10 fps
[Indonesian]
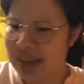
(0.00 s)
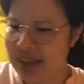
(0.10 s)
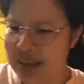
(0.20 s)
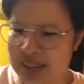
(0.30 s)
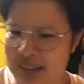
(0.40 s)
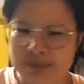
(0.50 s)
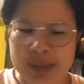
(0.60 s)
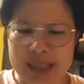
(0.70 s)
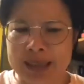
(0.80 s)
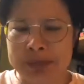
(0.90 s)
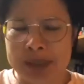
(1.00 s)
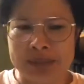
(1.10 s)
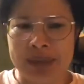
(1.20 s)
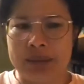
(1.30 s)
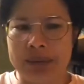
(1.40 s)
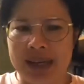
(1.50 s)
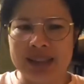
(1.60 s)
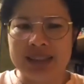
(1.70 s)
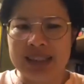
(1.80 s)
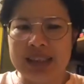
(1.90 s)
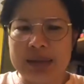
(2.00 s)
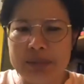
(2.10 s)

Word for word: um, um, um, apa eh,